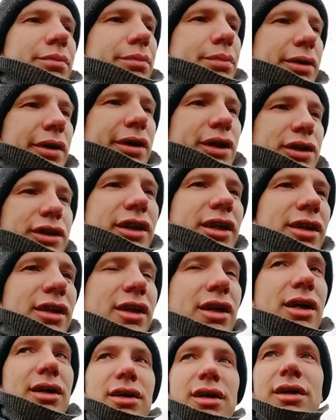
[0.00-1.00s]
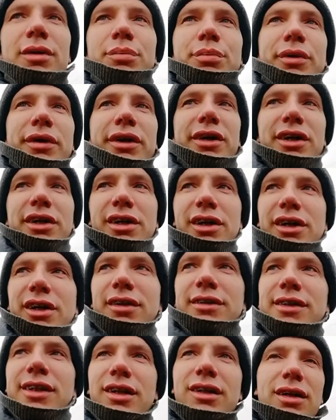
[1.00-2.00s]
Порошенко проиграл
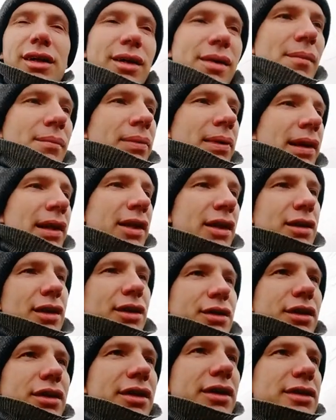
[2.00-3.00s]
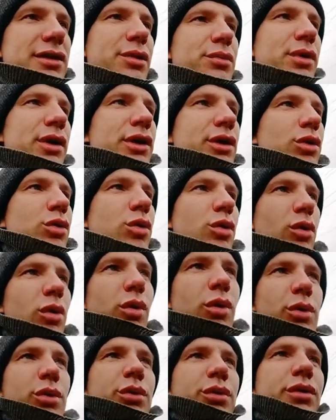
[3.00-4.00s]
тогда, как они называют,
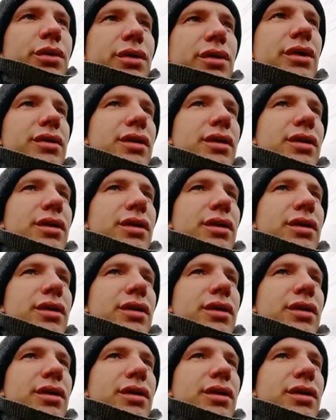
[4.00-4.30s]
клоуна.